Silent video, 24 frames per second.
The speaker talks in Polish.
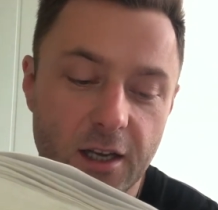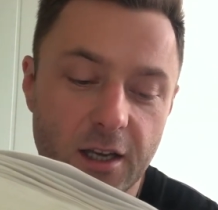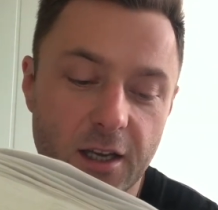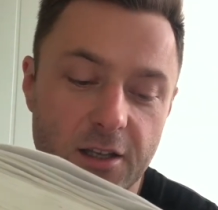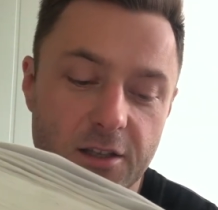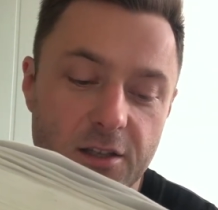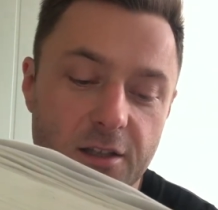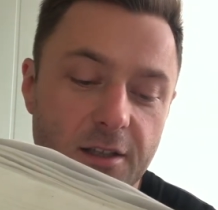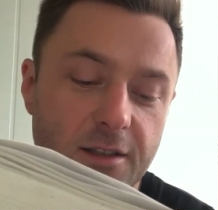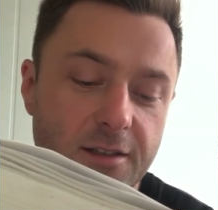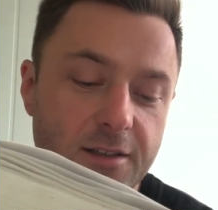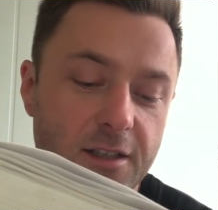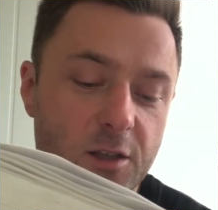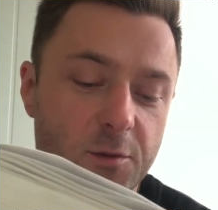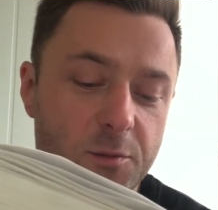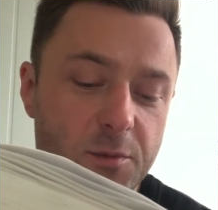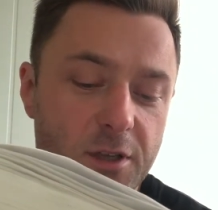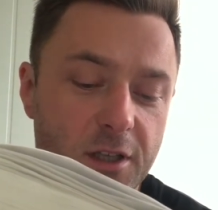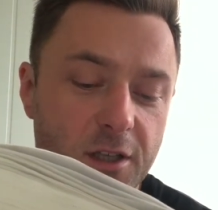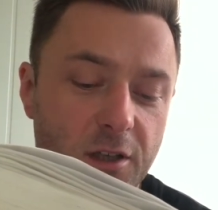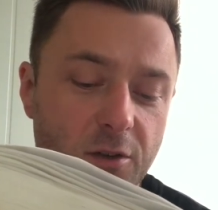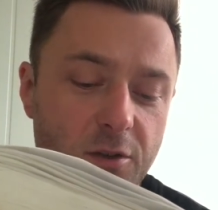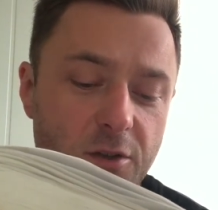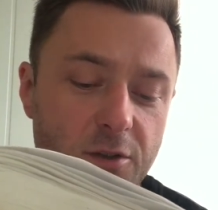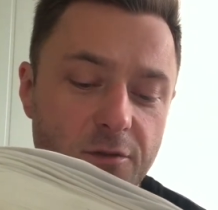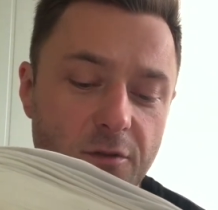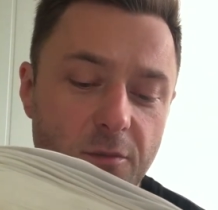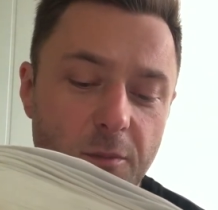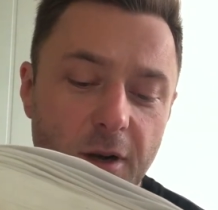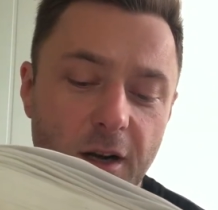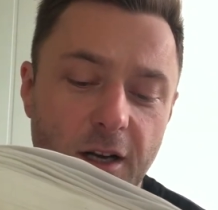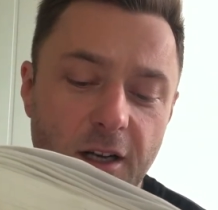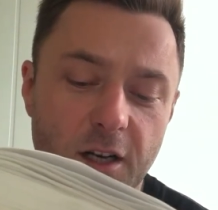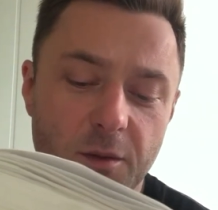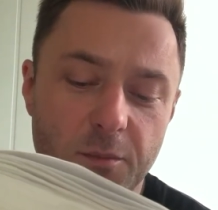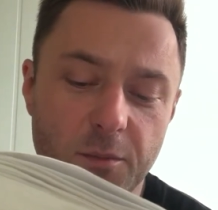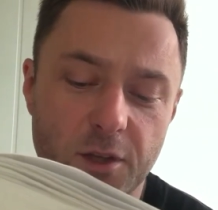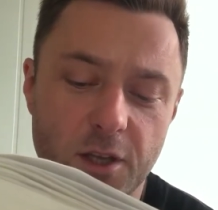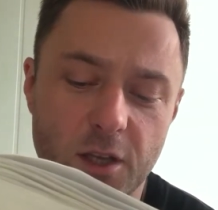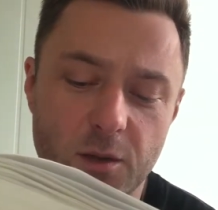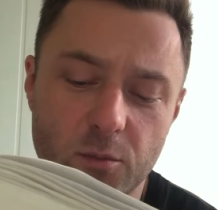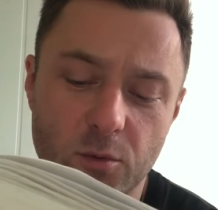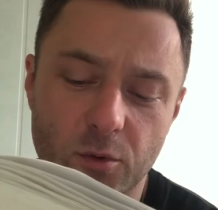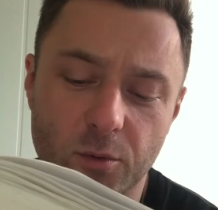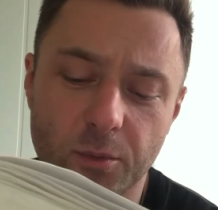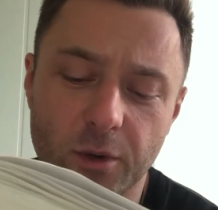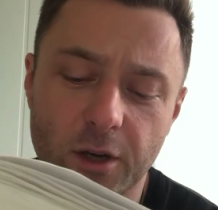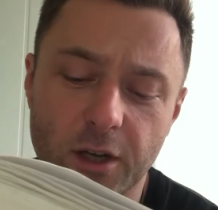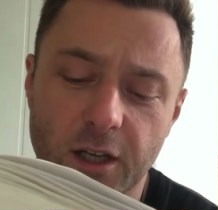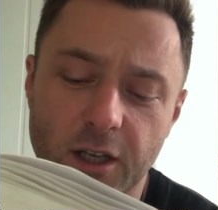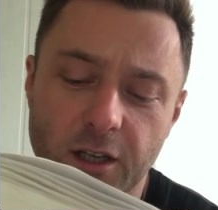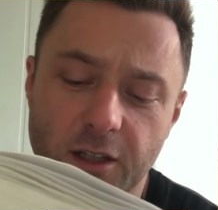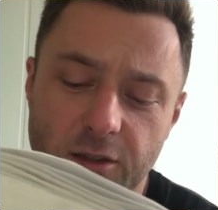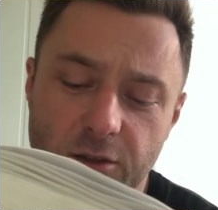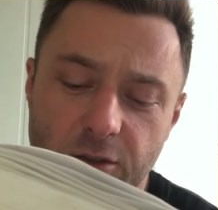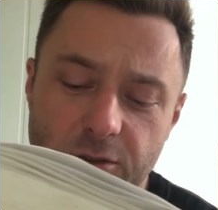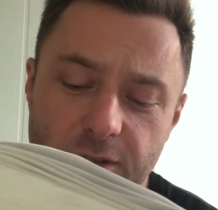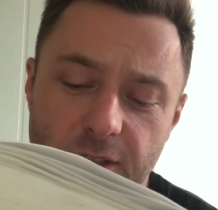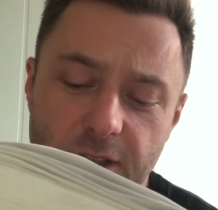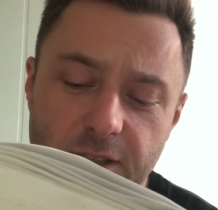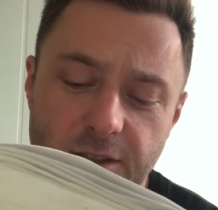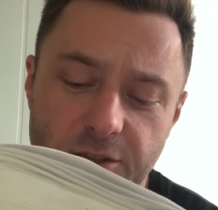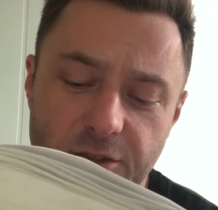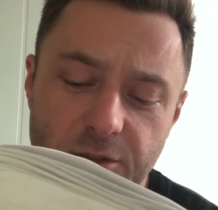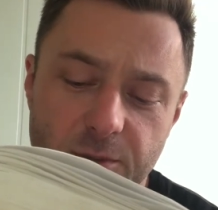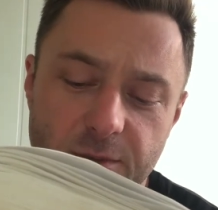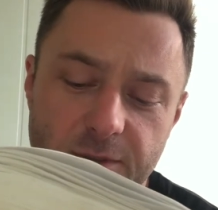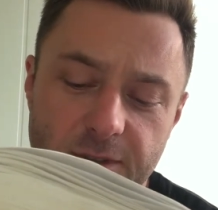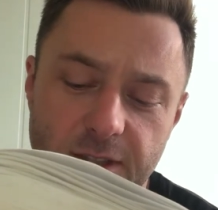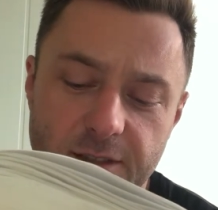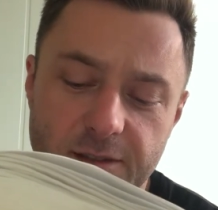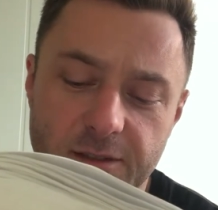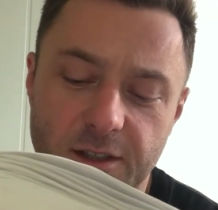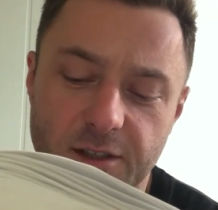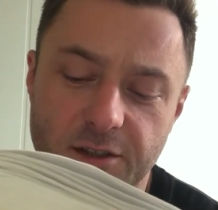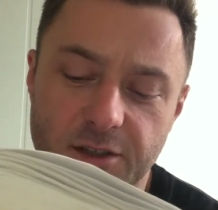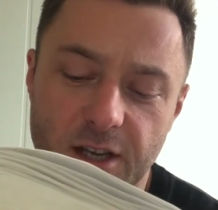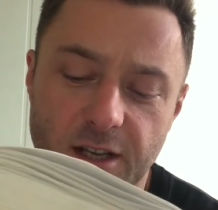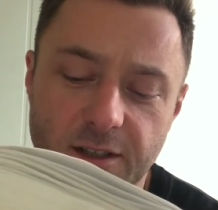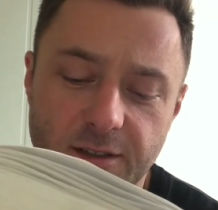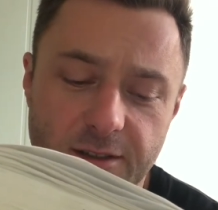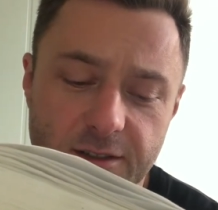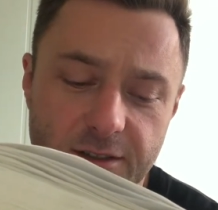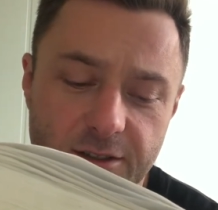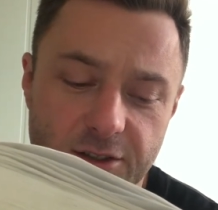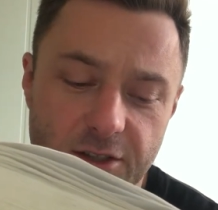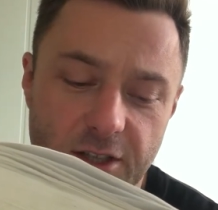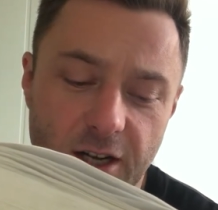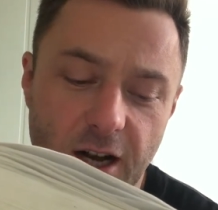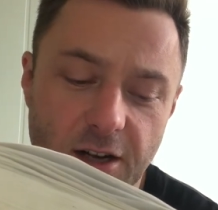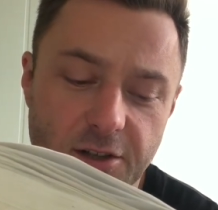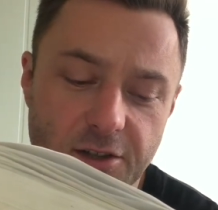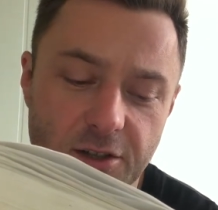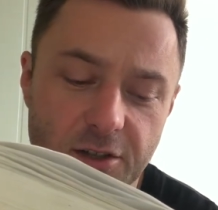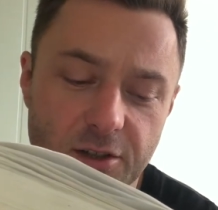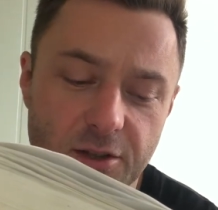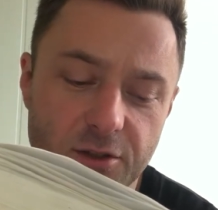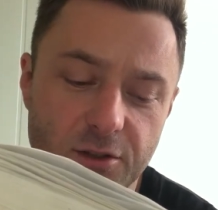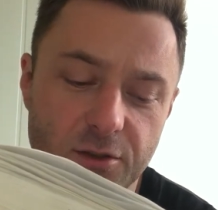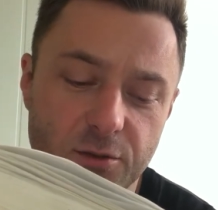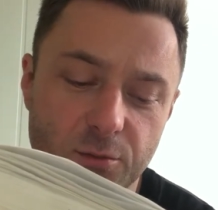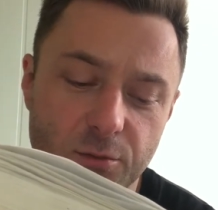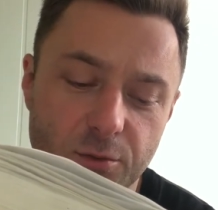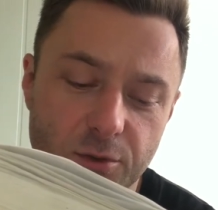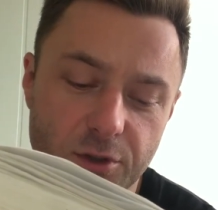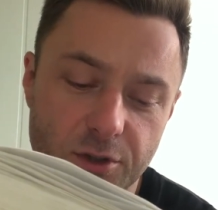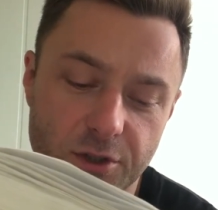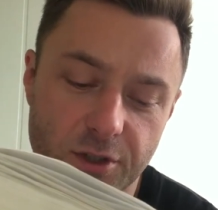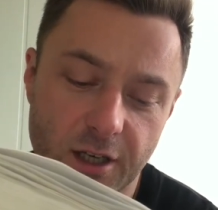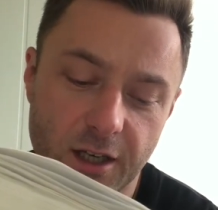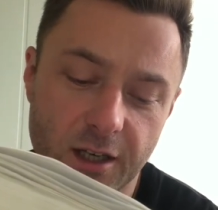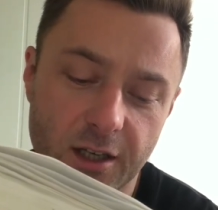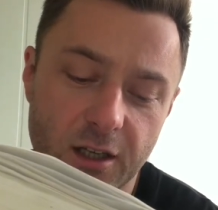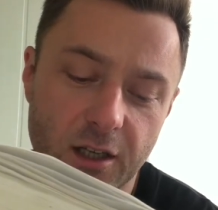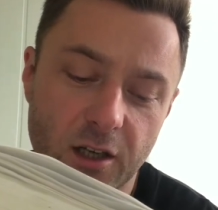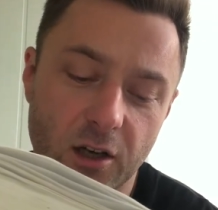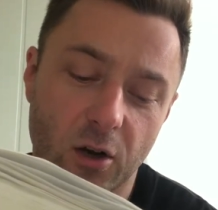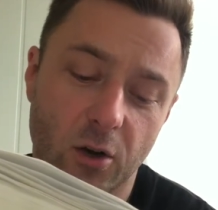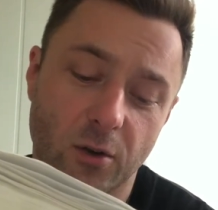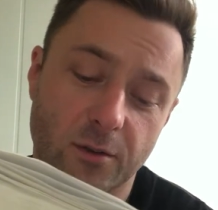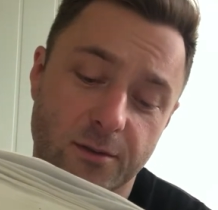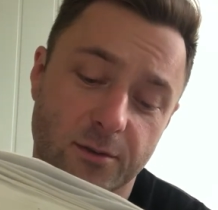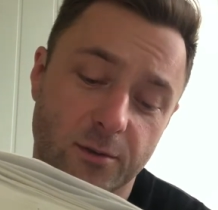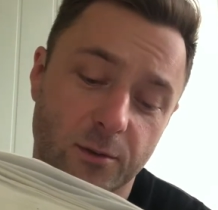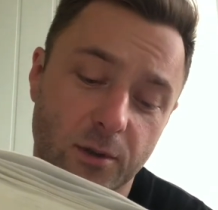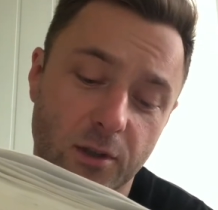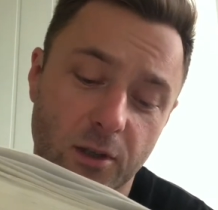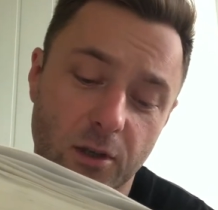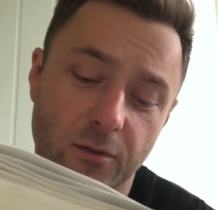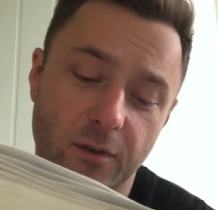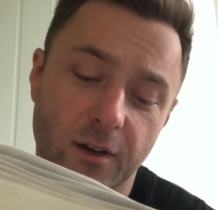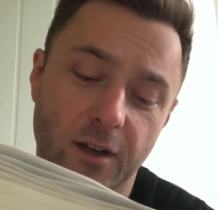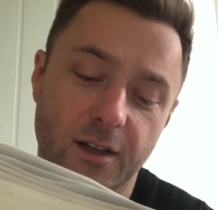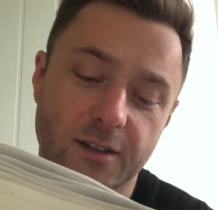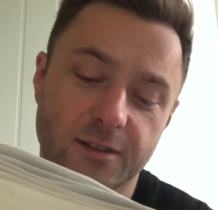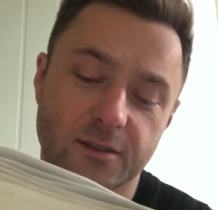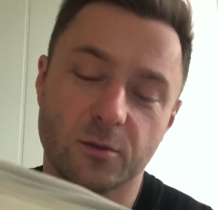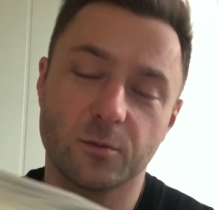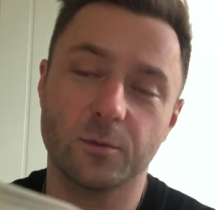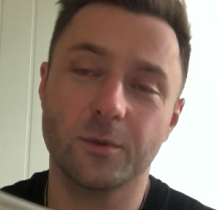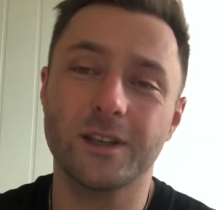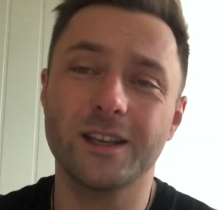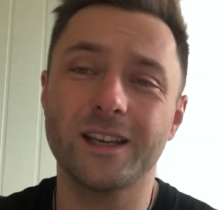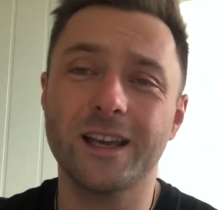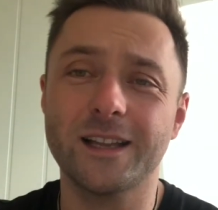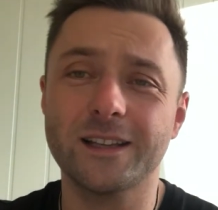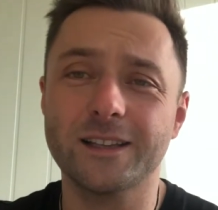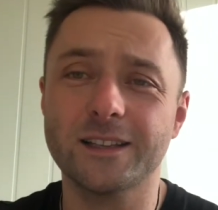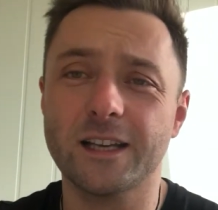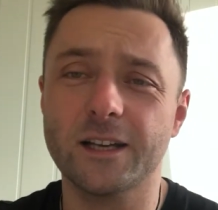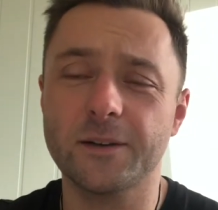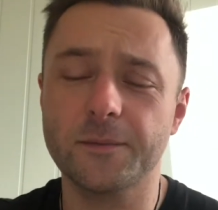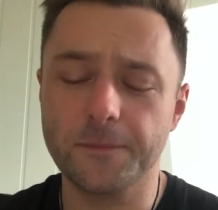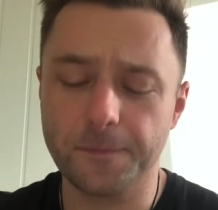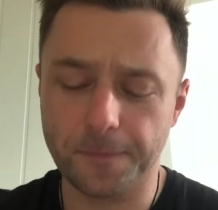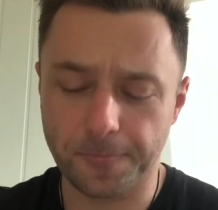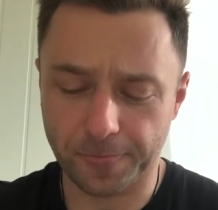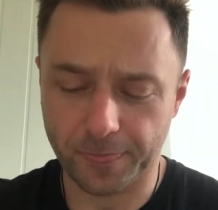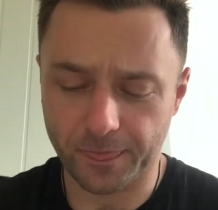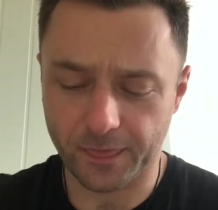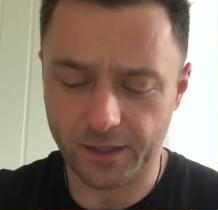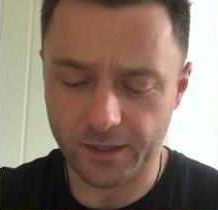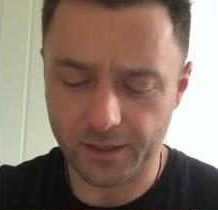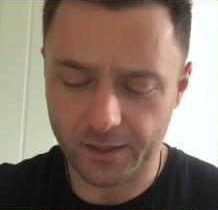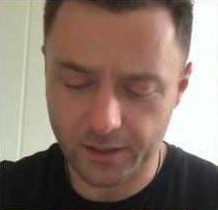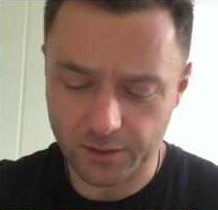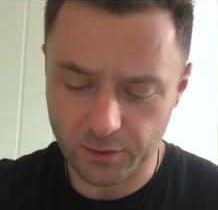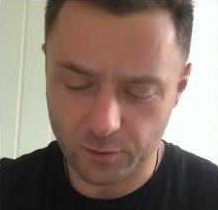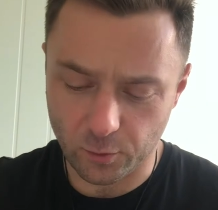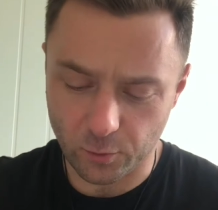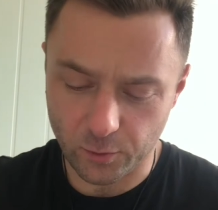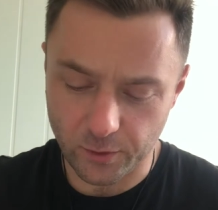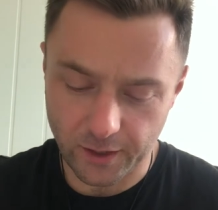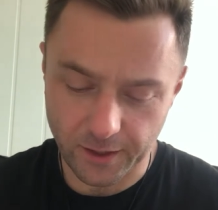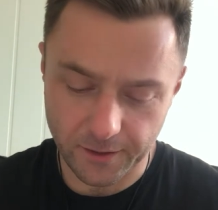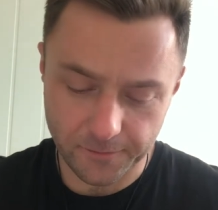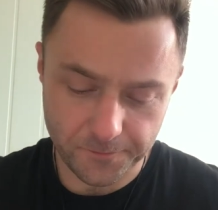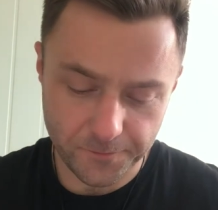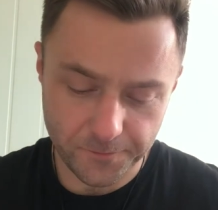Jeżeli chcesz przekroczyć wymagane minimum, to zaleca się sesje częstsze raczej niż dłuższe, choć sugerowane są i jedne, i drugie.